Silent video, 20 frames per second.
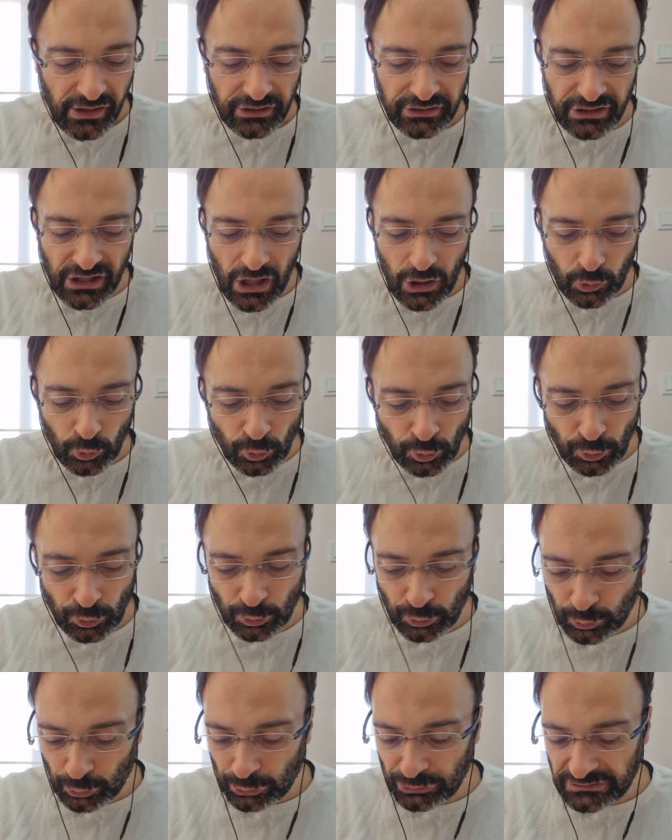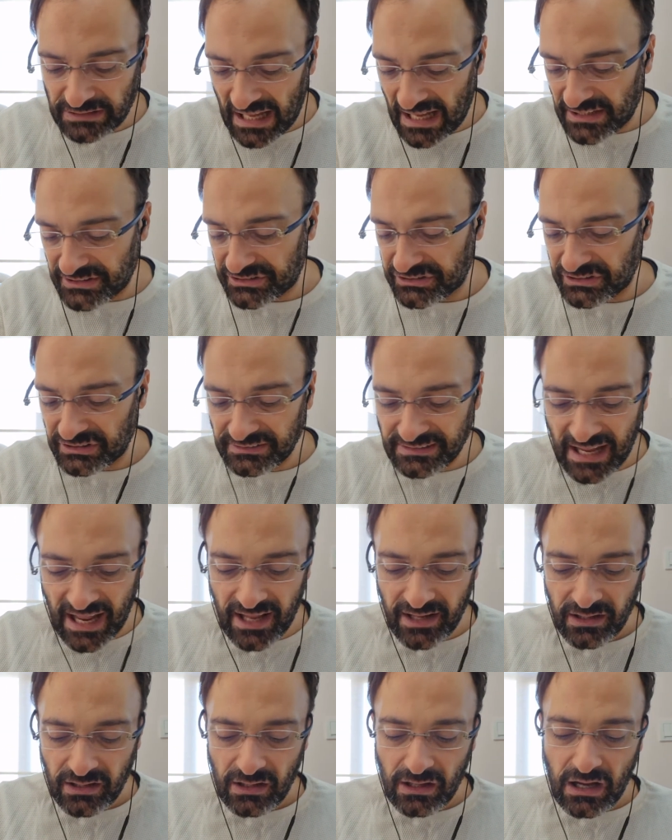yaqulu der
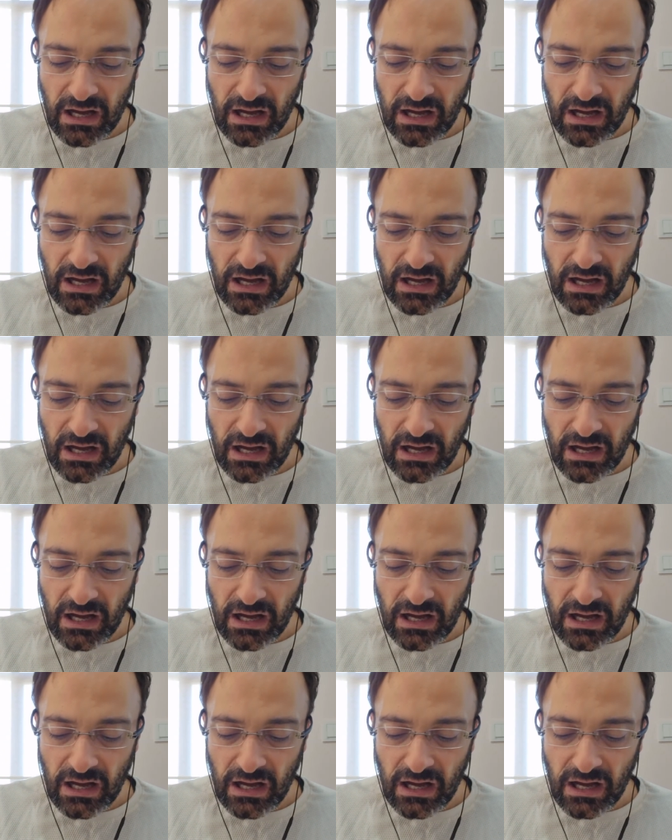ne